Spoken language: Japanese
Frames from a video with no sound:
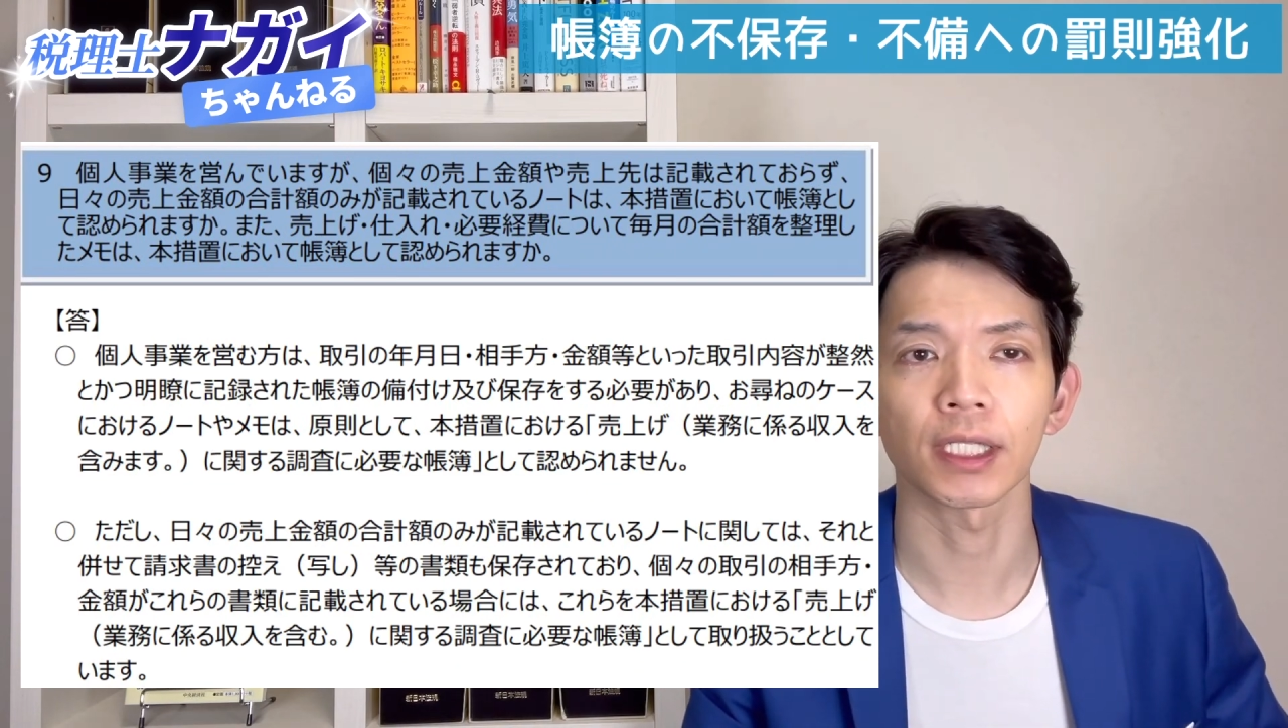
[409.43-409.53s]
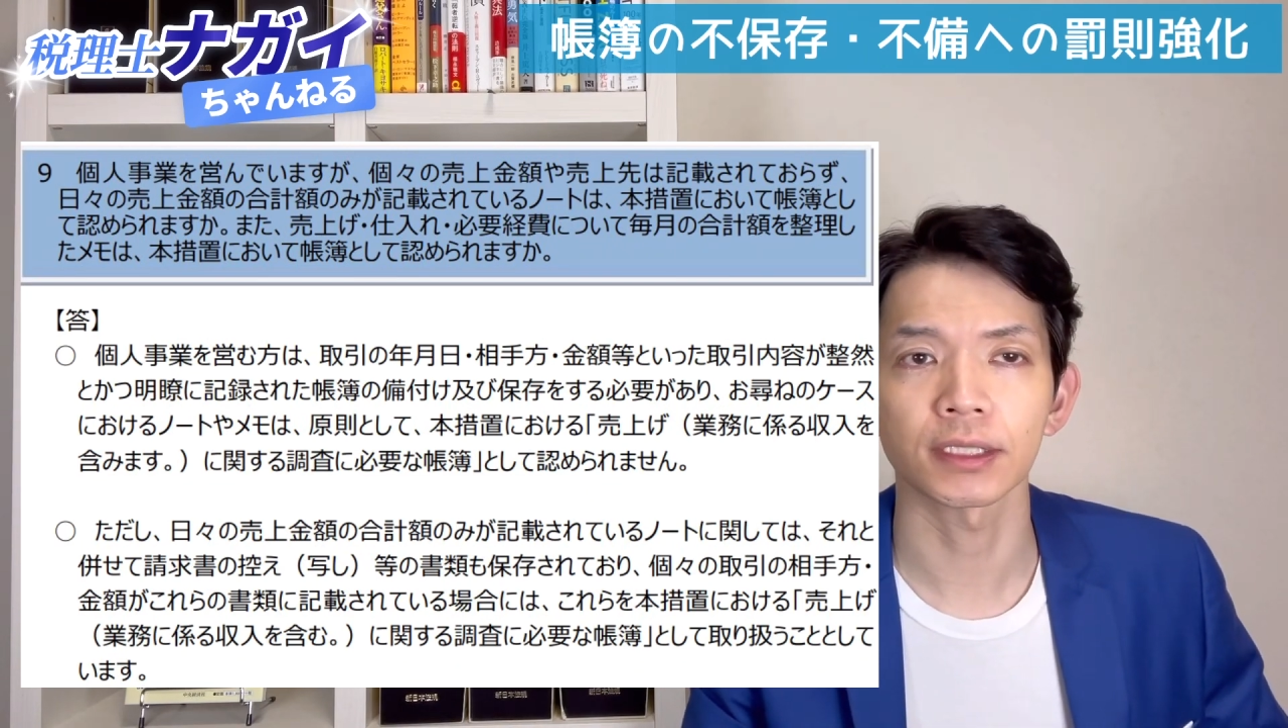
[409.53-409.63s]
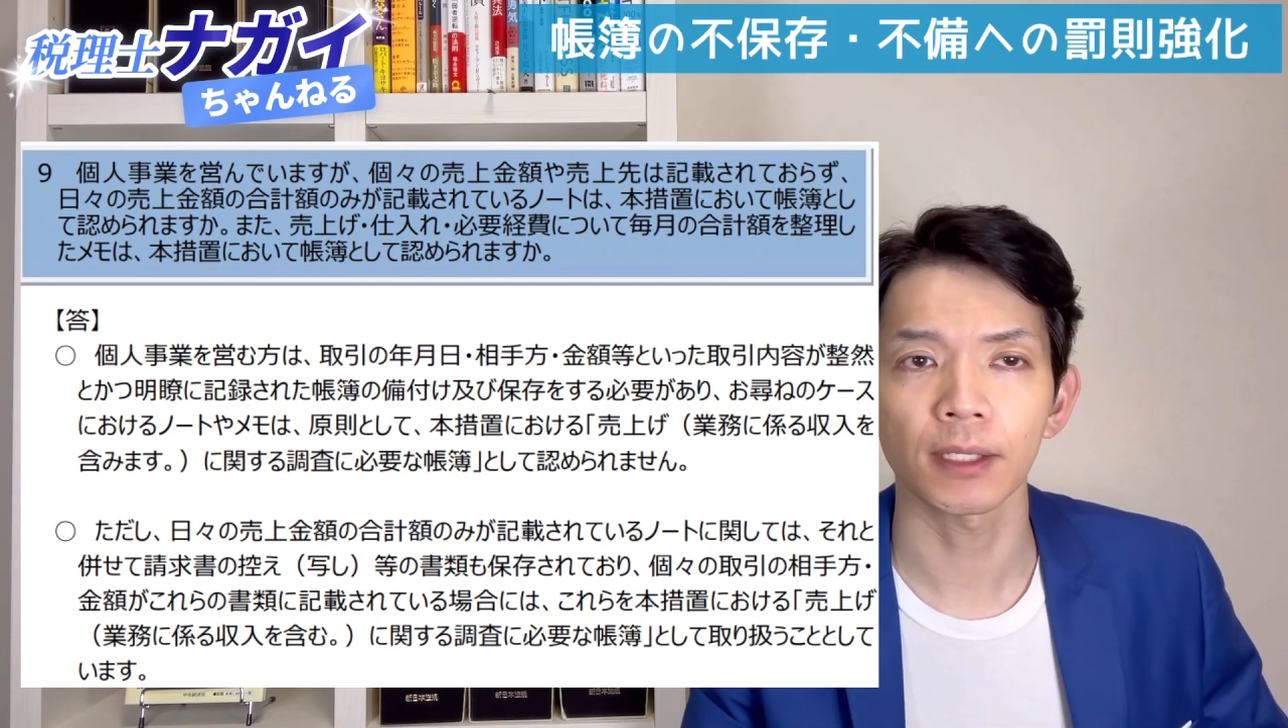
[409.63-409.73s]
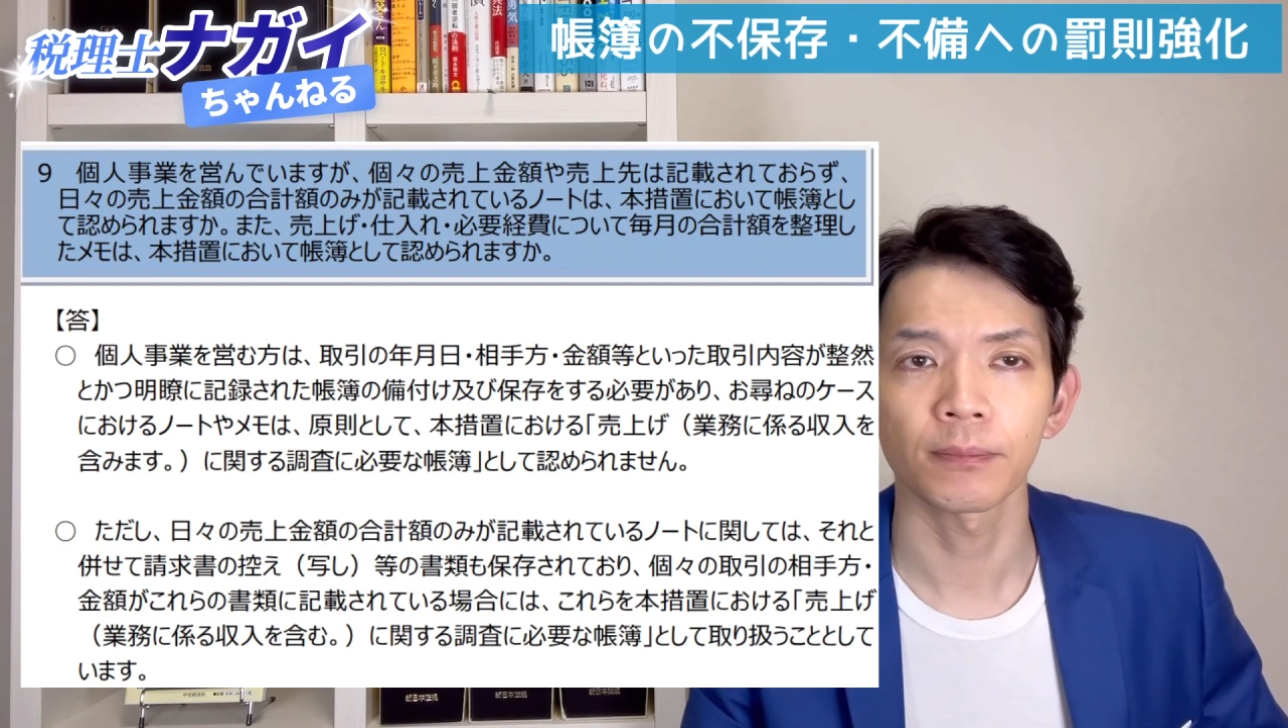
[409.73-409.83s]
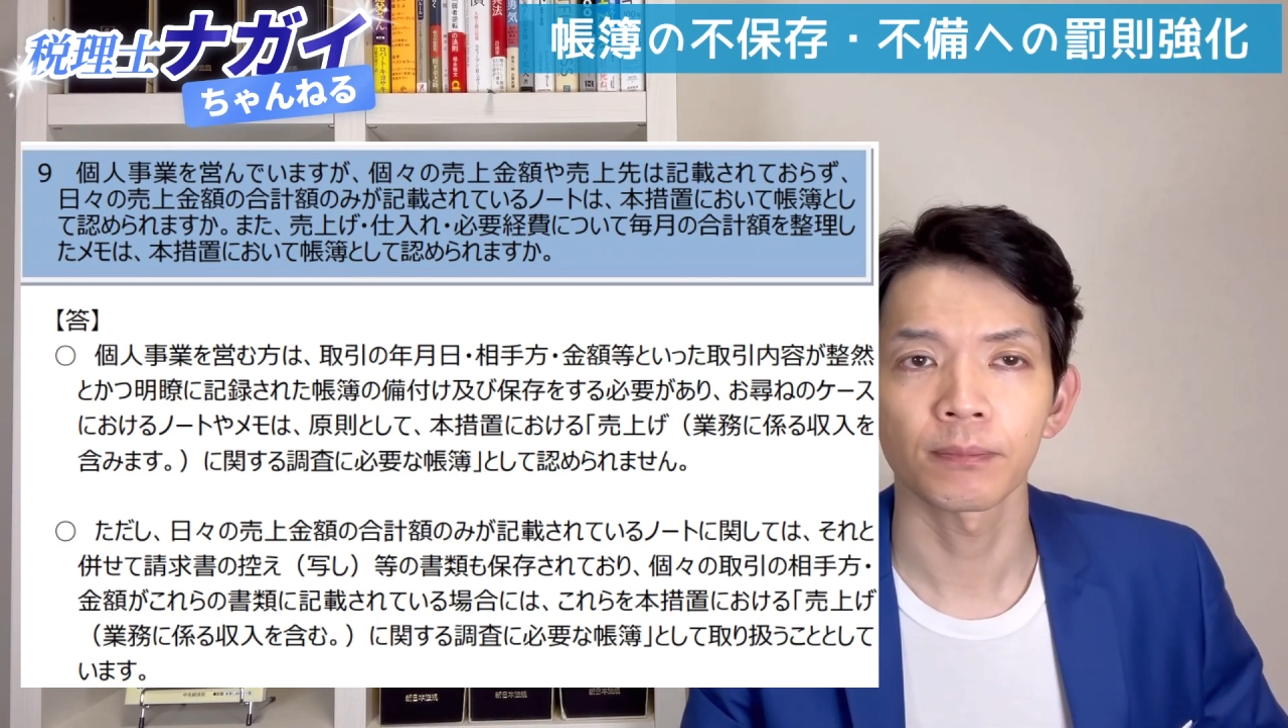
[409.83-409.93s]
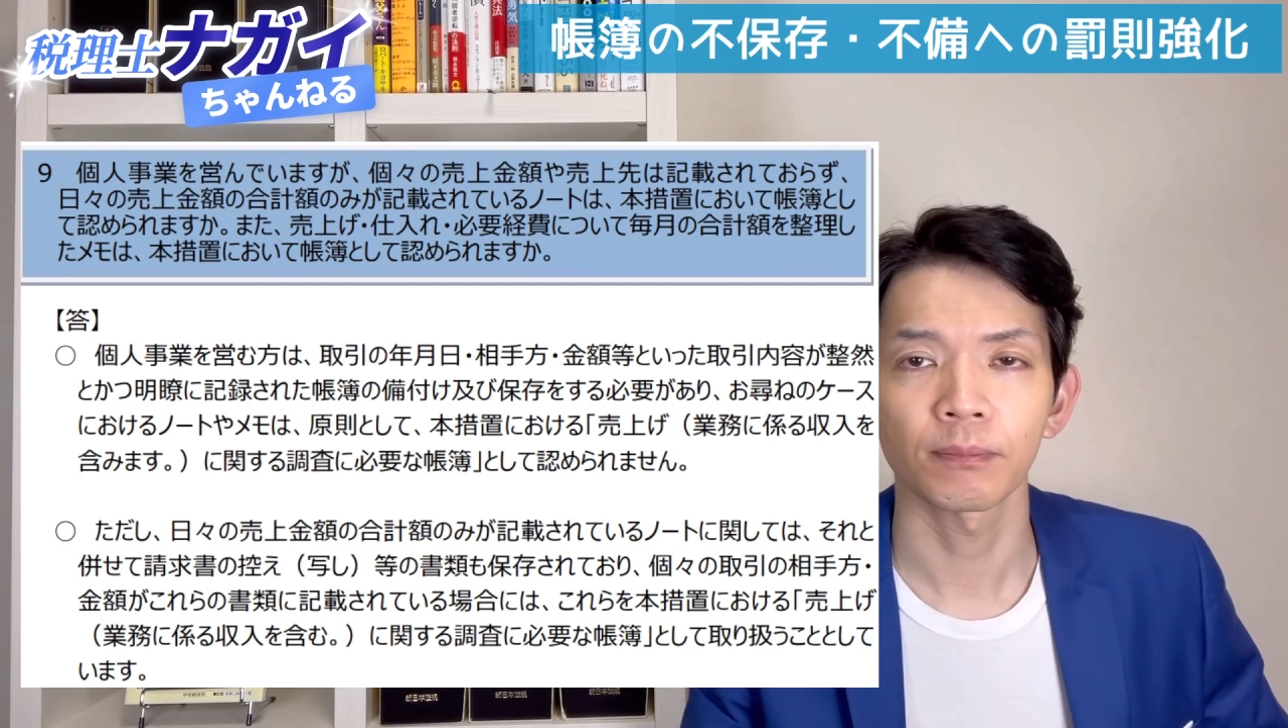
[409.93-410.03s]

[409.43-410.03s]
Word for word: ですね。